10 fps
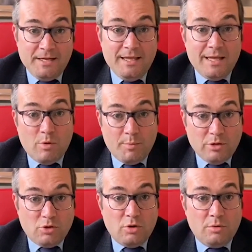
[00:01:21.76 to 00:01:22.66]
y de
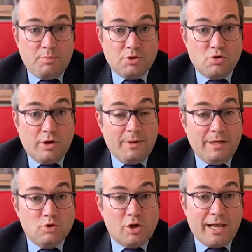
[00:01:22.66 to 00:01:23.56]
momento, puesto que
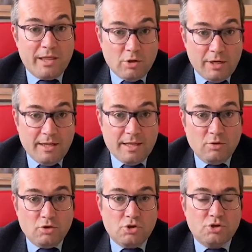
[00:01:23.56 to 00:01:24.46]
venimos
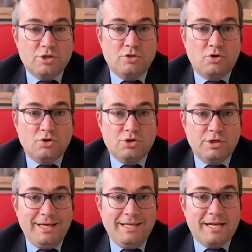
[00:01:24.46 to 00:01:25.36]
racionalizando nuestros
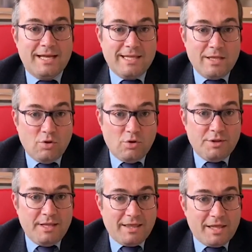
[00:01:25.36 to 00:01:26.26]
stocks y
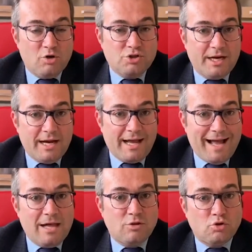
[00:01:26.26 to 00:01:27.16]
tratando de hacerlos
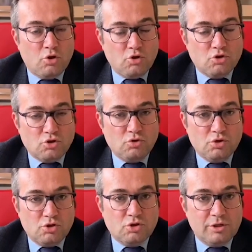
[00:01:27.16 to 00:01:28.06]
llegar a todos
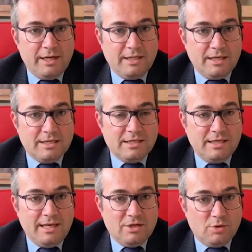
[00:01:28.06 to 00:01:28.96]
nuestros
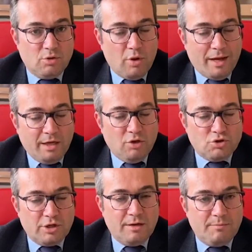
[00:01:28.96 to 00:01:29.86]
clientes y sobre todo a
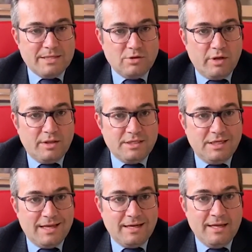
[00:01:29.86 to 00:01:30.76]
aquellos que más lo
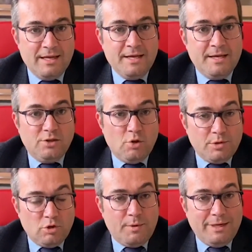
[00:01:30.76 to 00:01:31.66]
necesitan, de
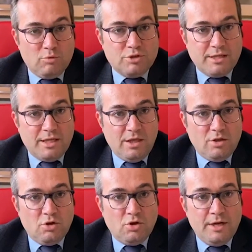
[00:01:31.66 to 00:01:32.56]
momento venimos
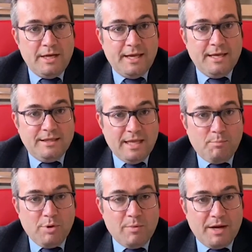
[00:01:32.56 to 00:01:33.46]
atendiendo en
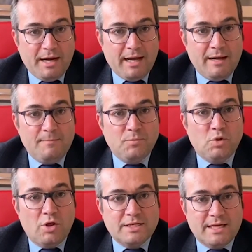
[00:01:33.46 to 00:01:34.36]
tiempo y manera
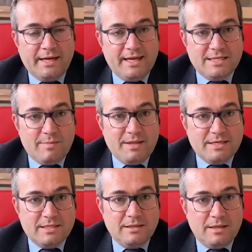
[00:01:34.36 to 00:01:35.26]
todas aquellas
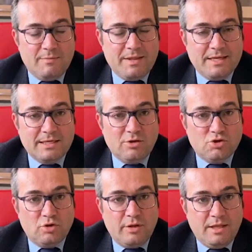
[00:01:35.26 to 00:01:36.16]
demandas, demandas que
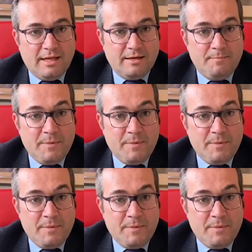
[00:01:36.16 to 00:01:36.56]
nos solicitan.